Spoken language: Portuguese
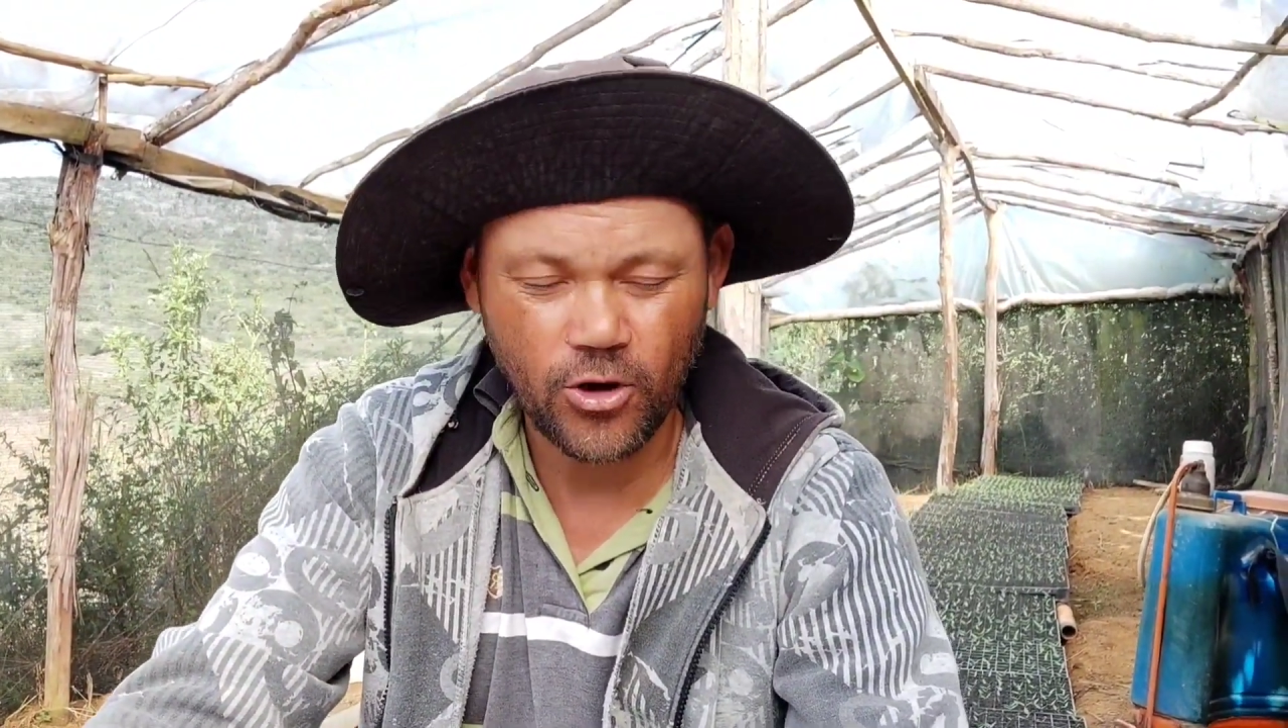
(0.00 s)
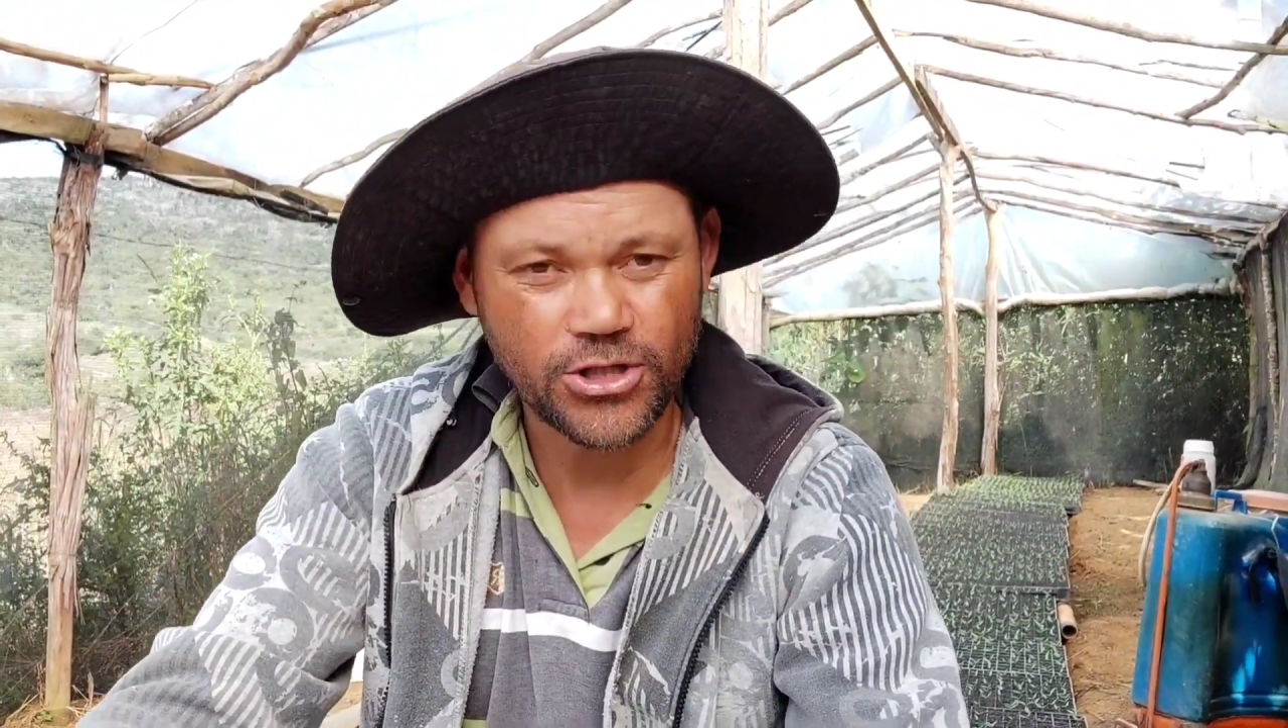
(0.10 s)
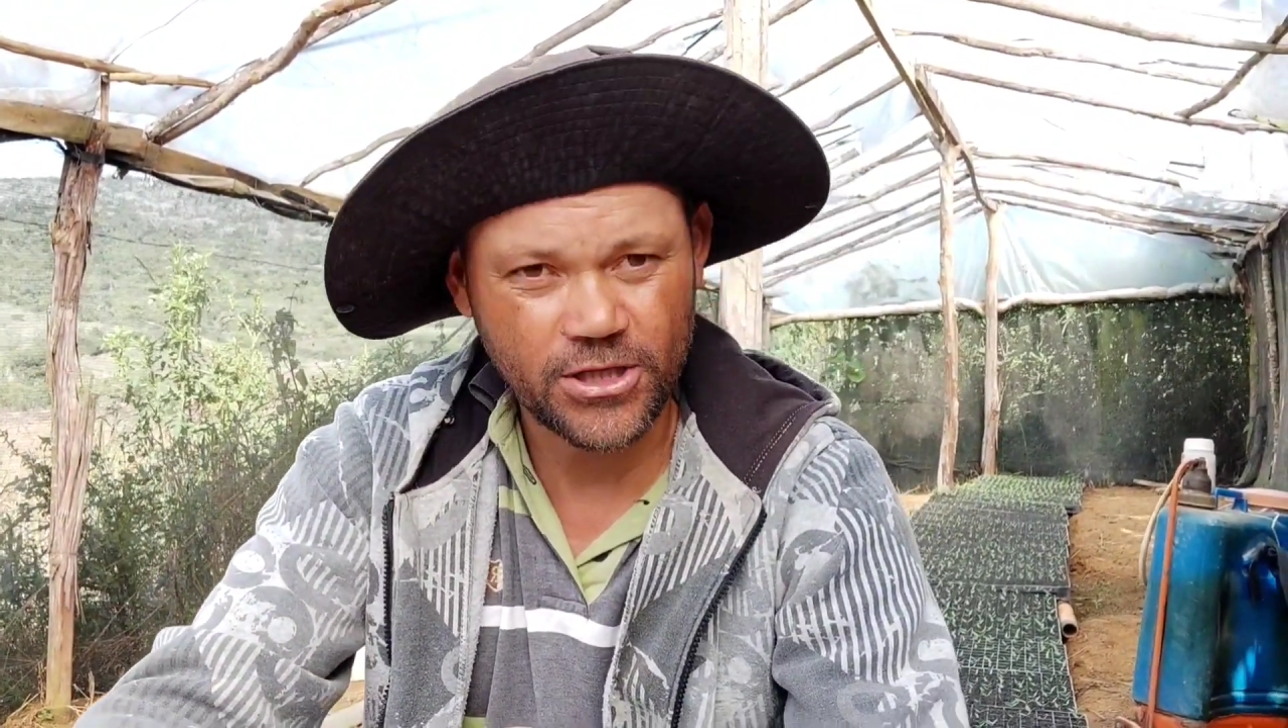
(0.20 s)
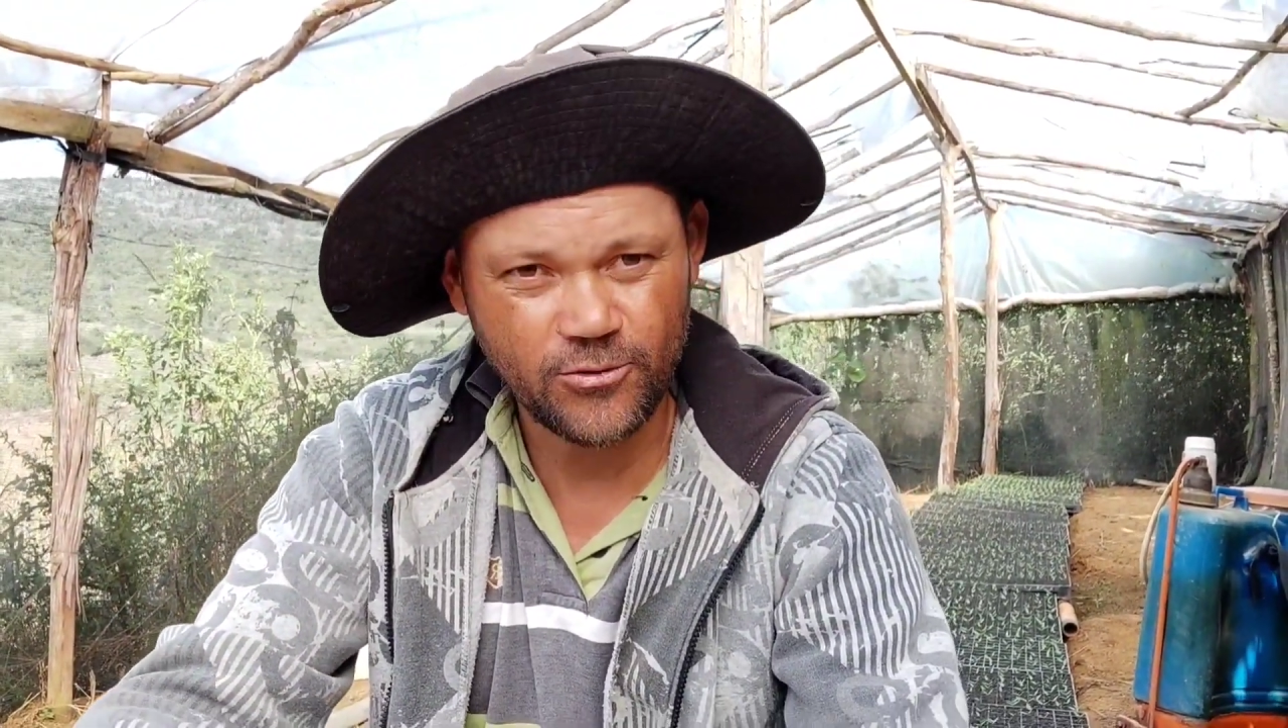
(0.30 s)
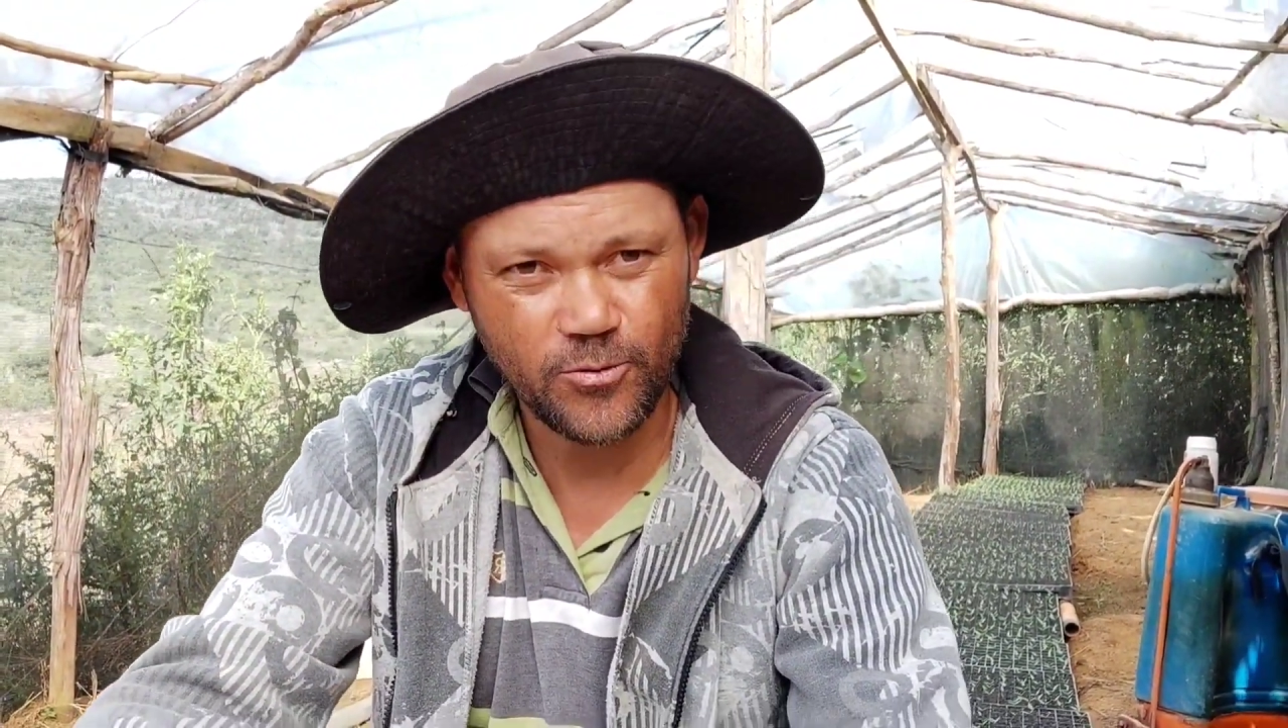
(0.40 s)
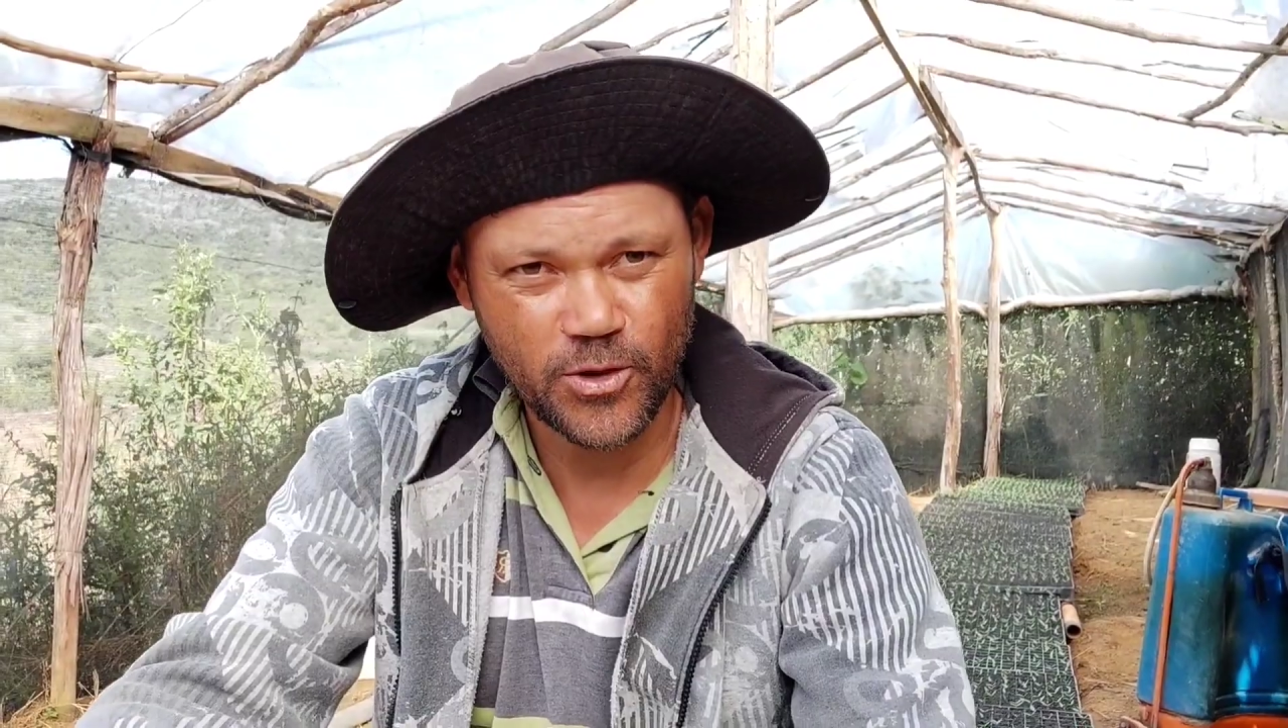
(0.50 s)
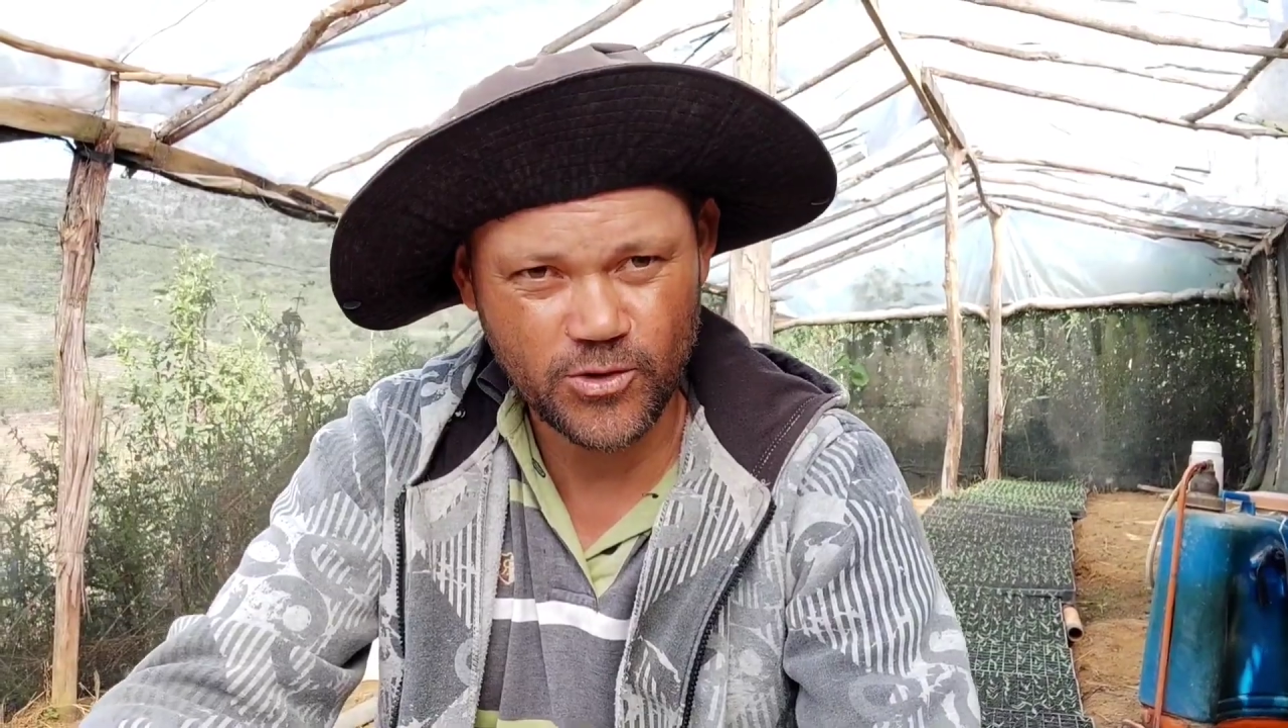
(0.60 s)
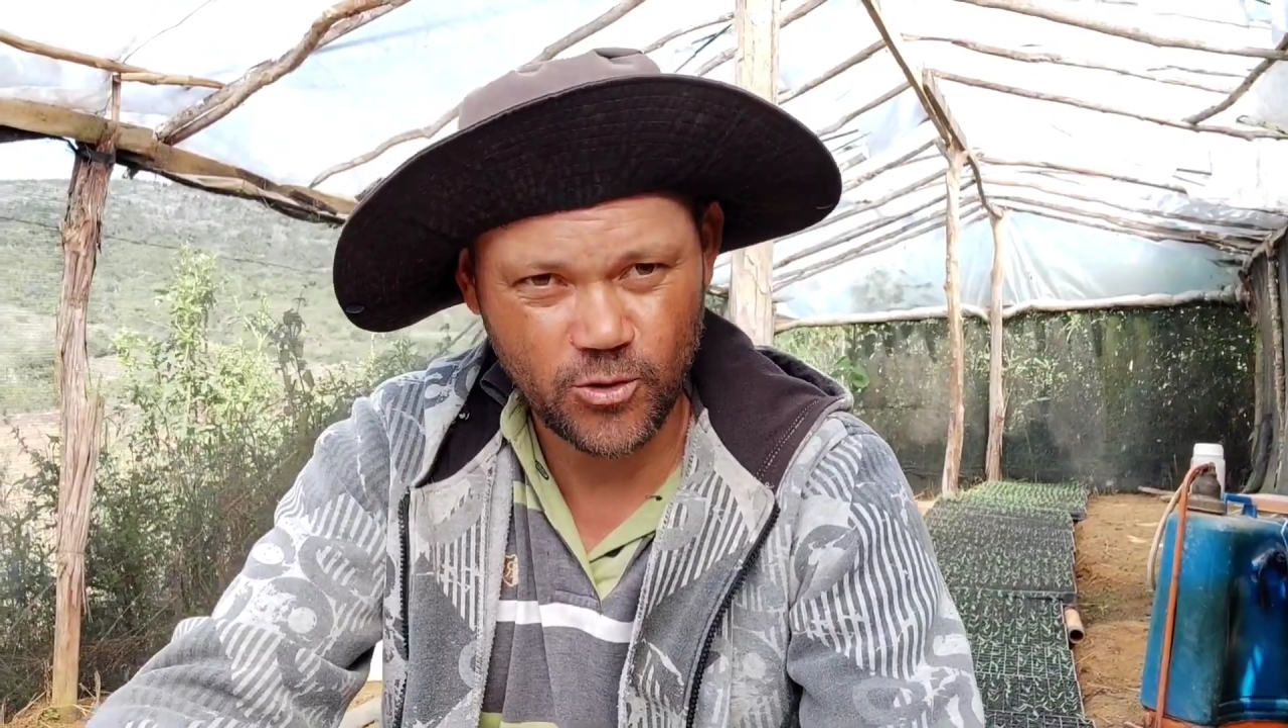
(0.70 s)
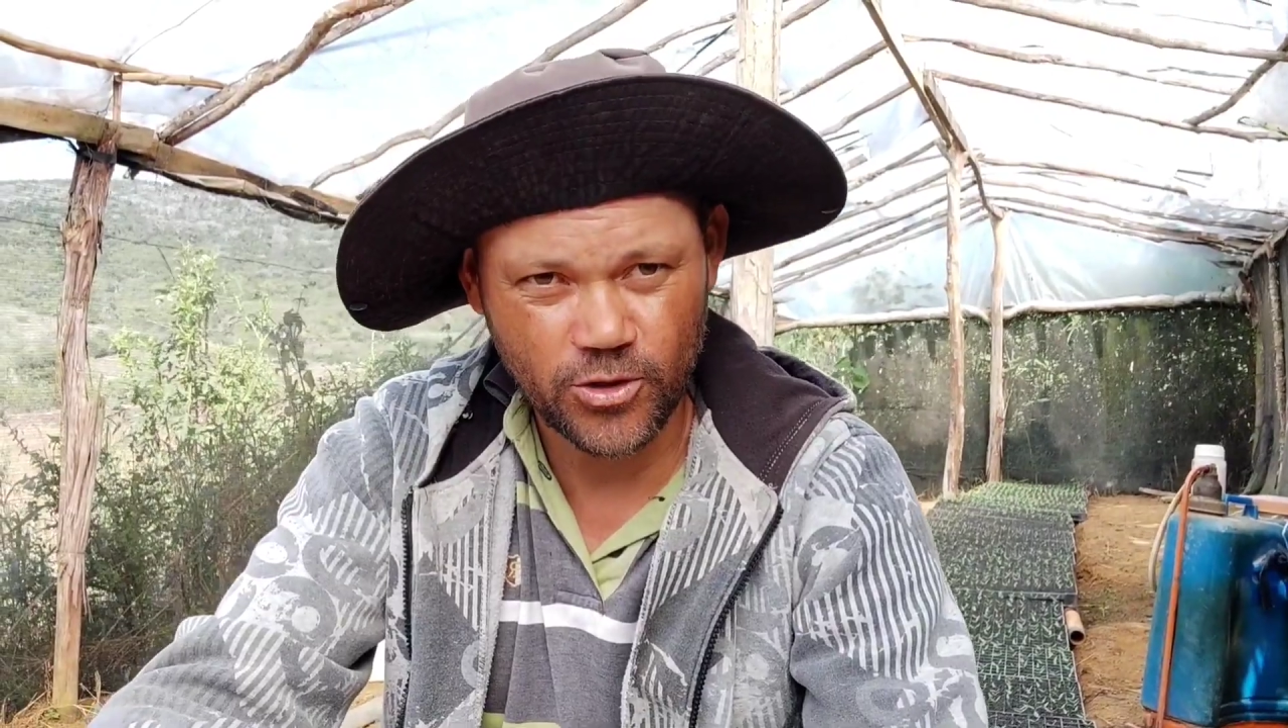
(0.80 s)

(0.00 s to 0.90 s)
gostando dos meus